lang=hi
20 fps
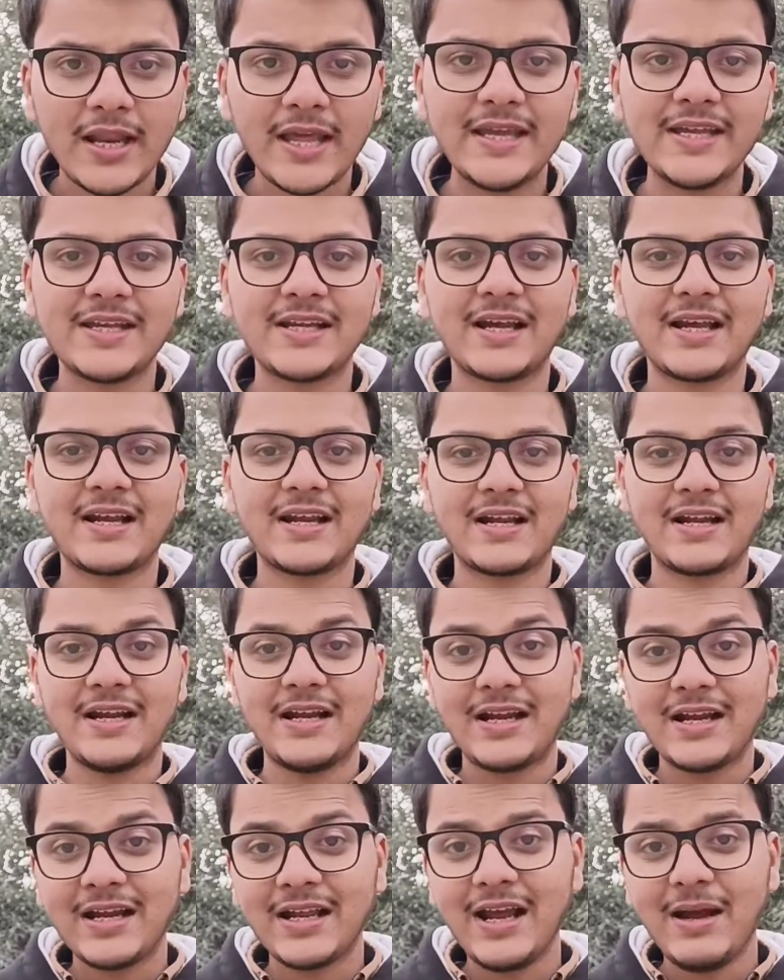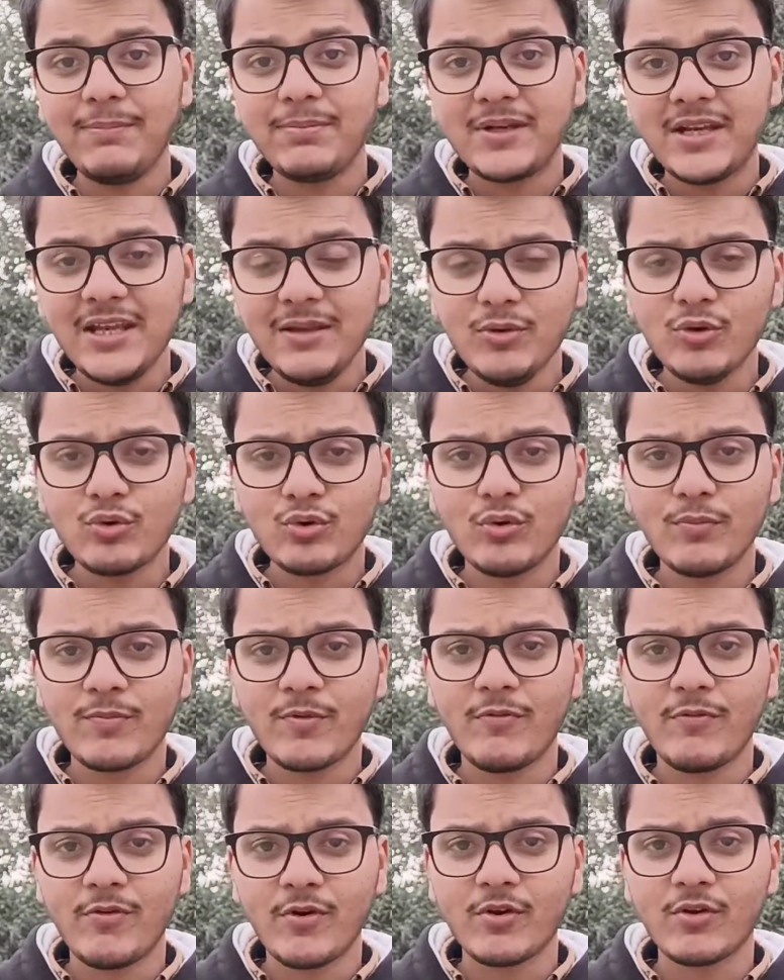नहीं कर रखा है अगर आप टीम यूट्यूब
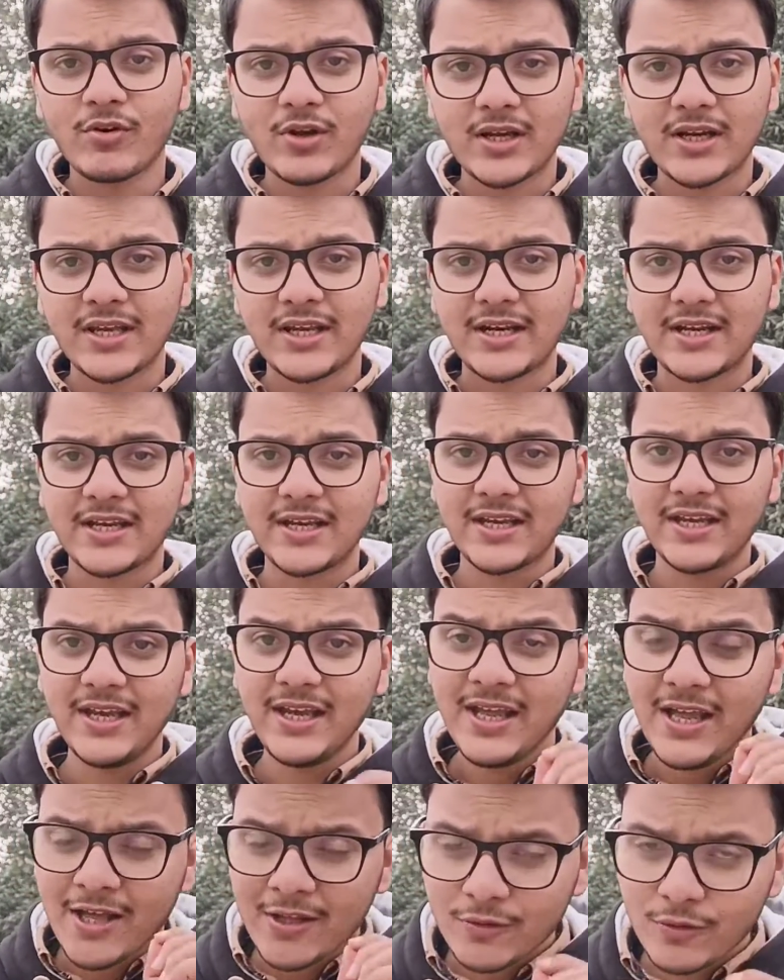को फॉलो करके रखेंगे